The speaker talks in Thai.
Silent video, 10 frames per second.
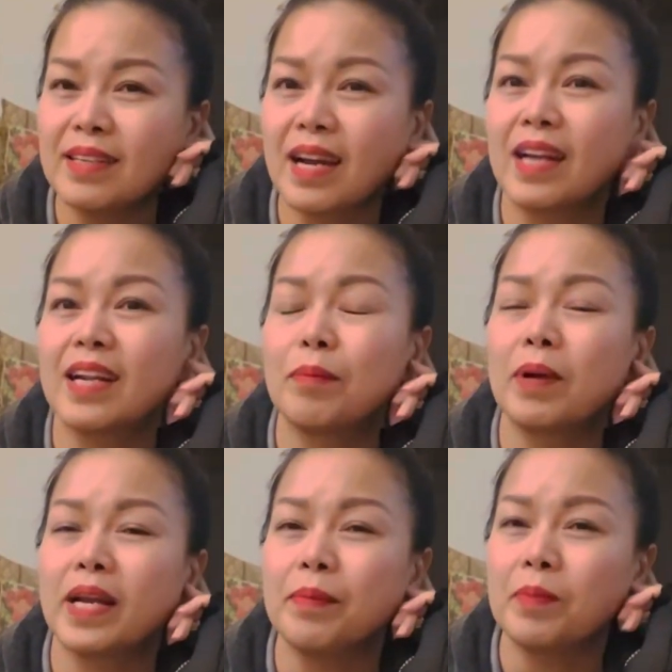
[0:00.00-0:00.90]
การทำค
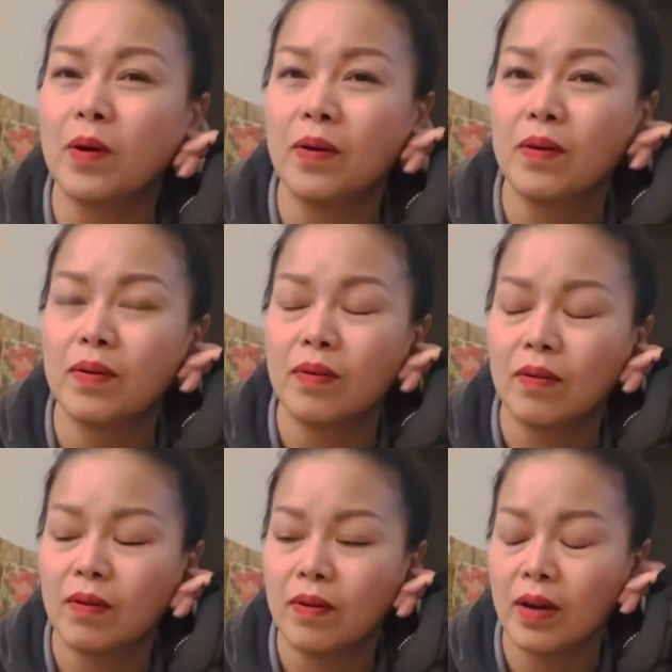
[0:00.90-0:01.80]
ลิปเนาะ
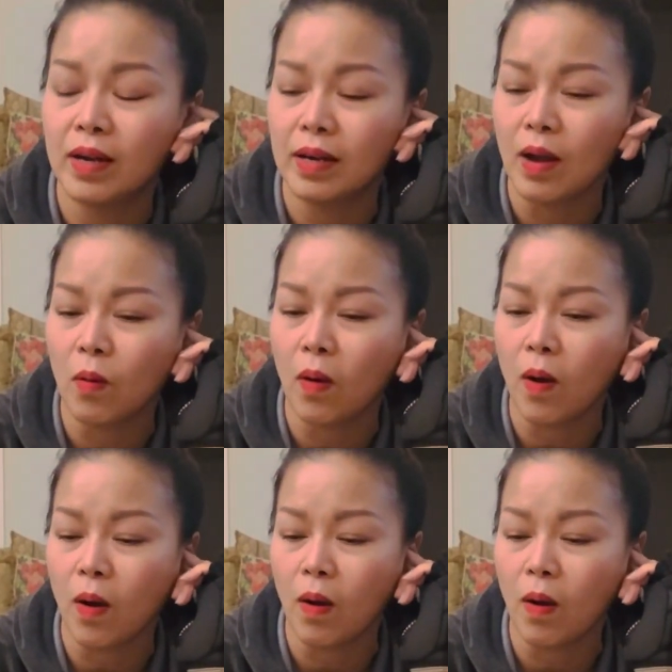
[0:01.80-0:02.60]
เออเราก็